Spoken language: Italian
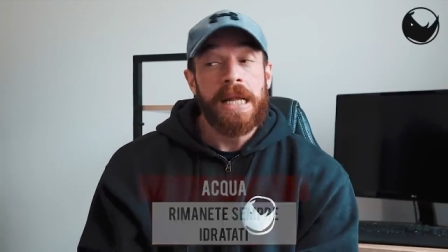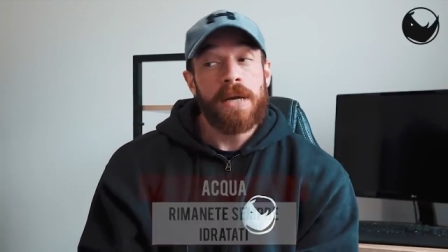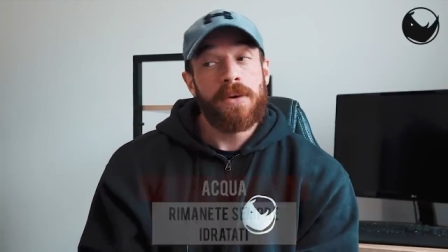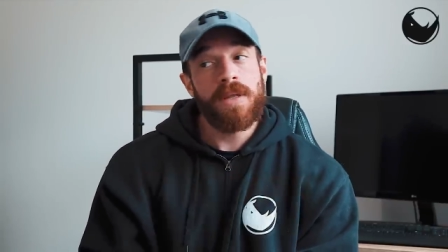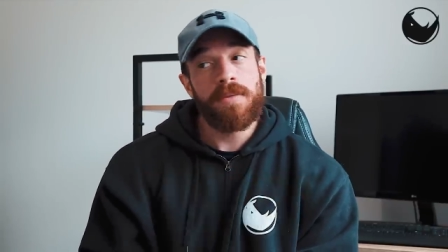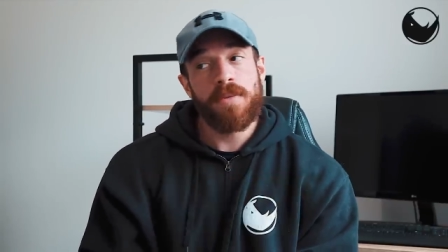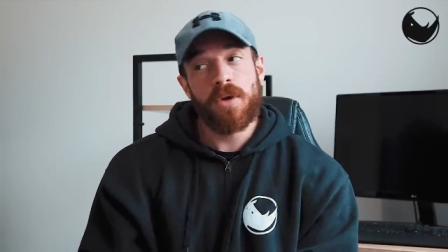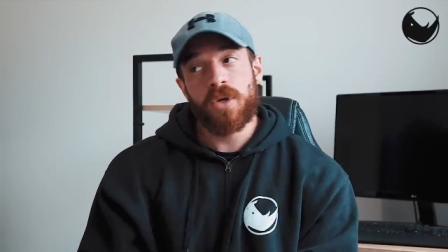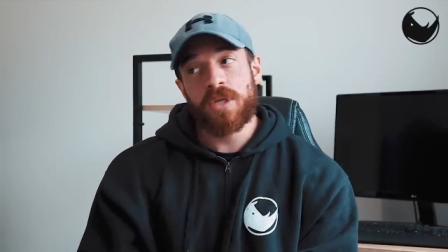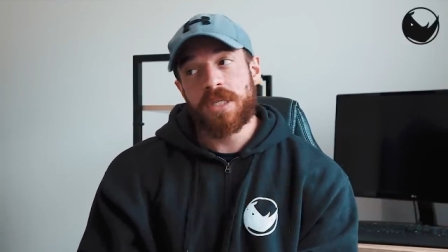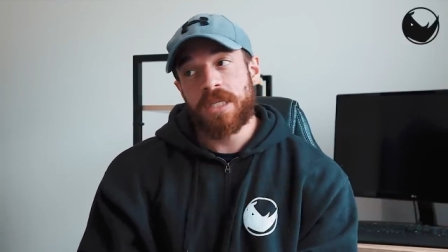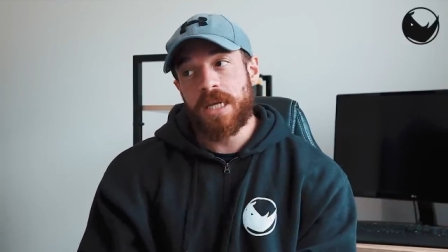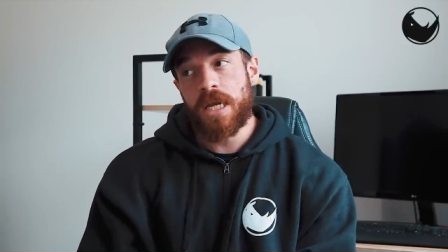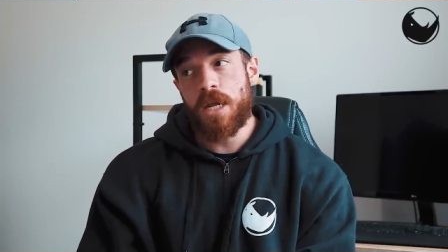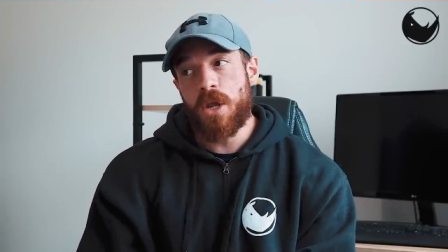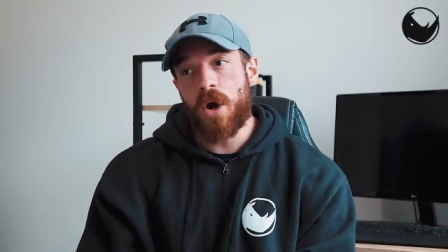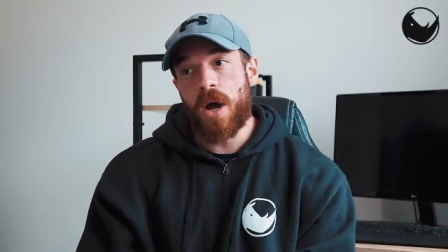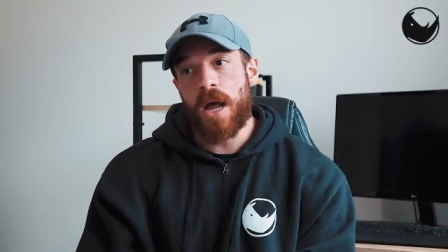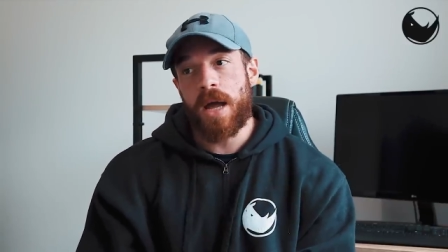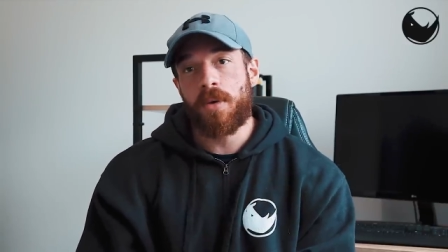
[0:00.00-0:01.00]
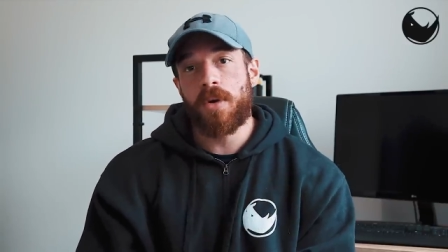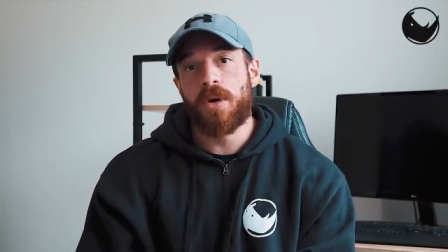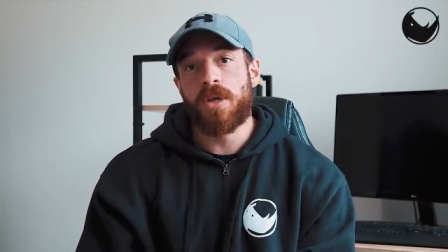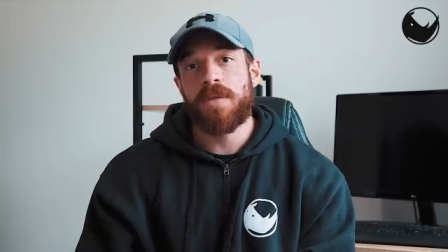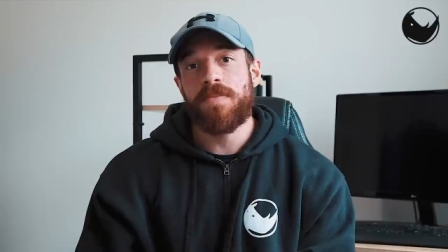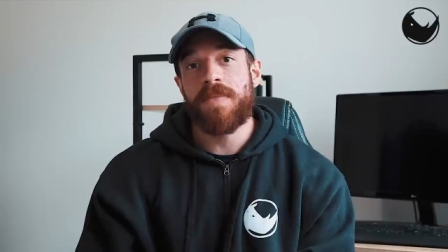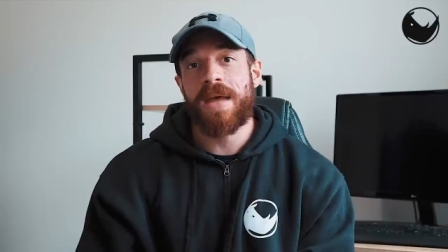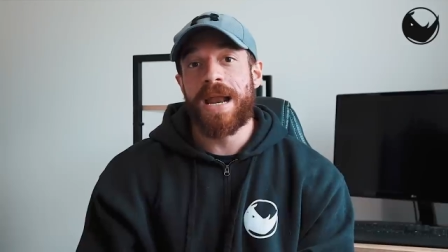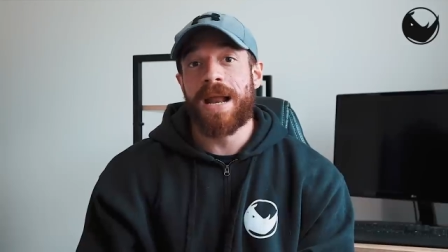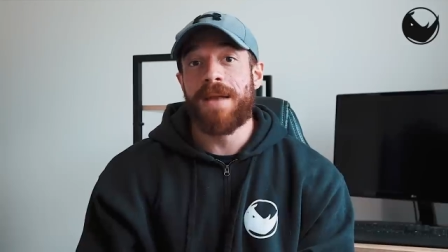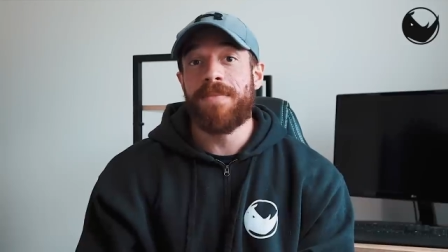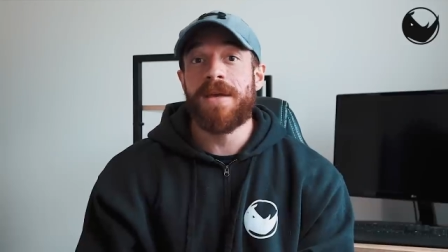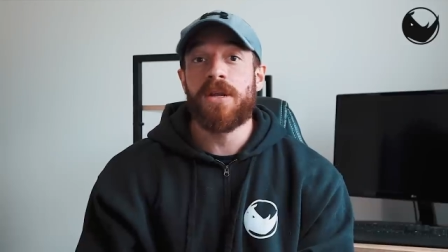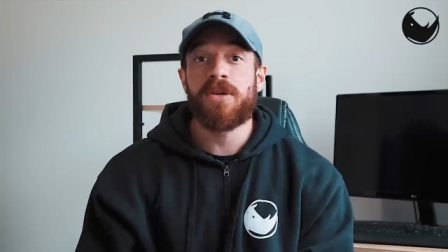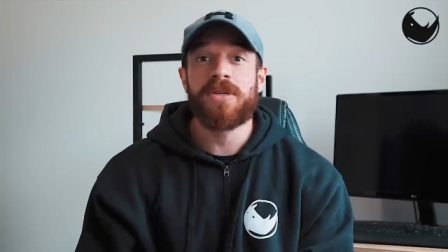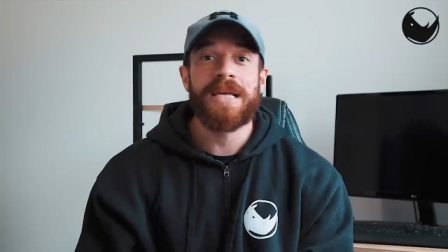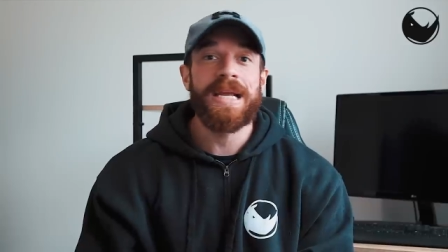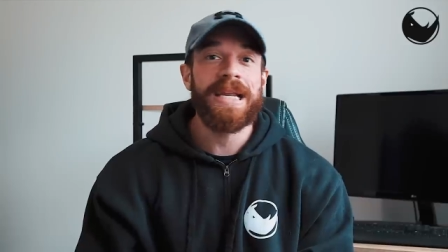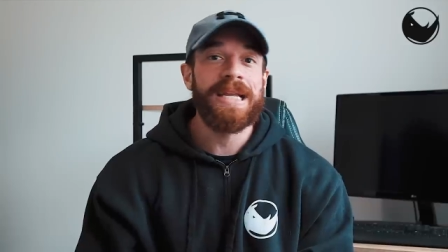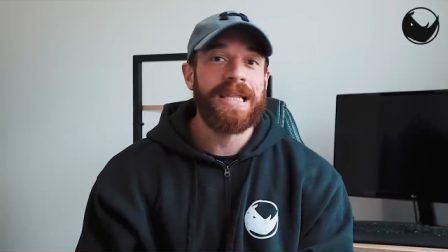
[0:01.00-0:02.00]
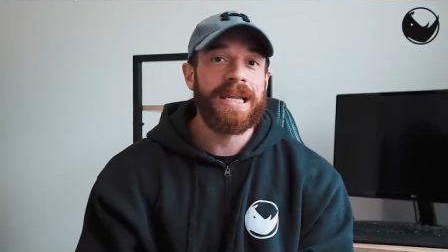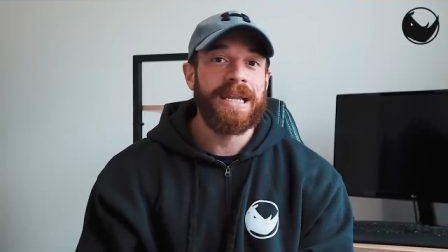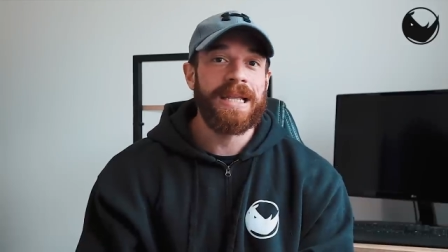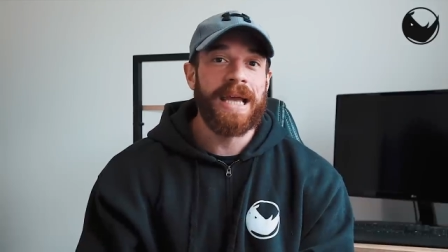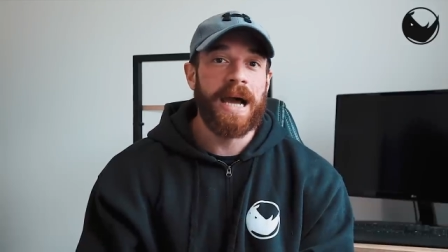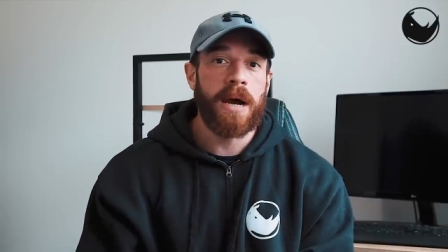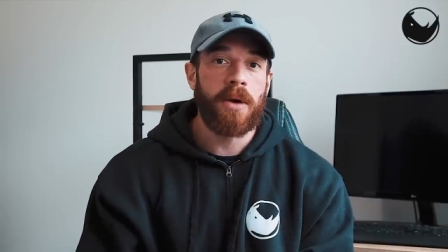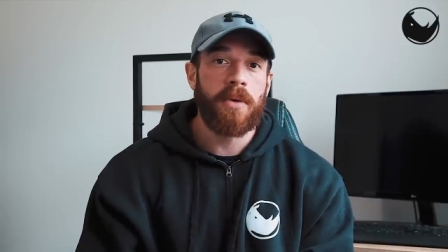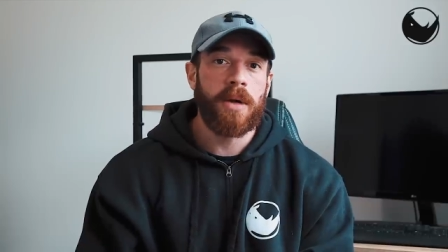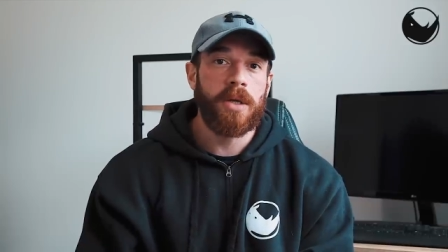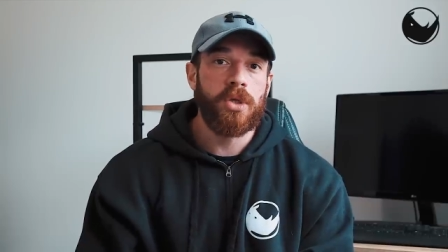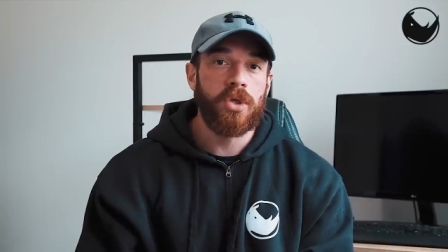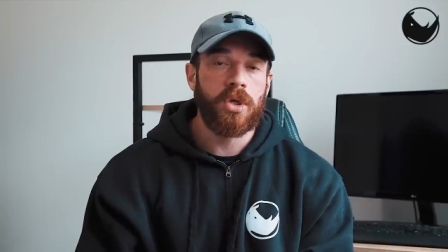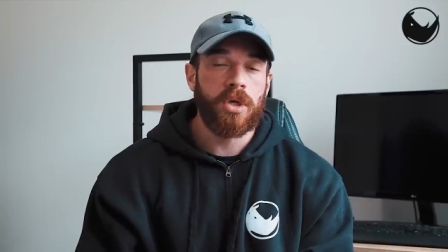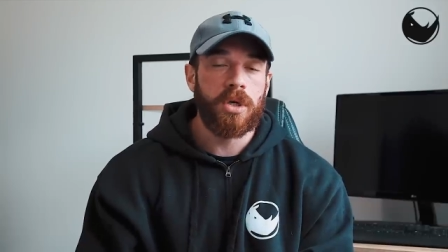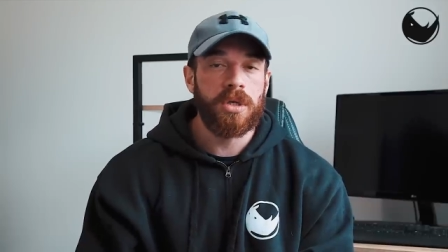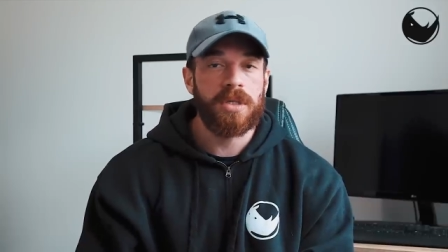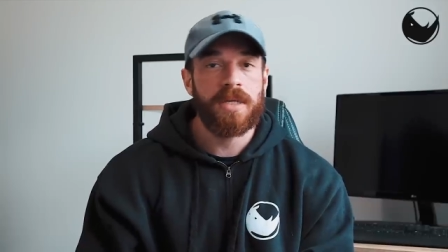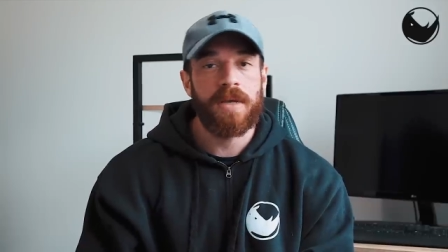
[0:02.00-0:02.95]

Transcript: Quindi il mio consiglio è quello di bere almeno 6 litri di acqua al giorno,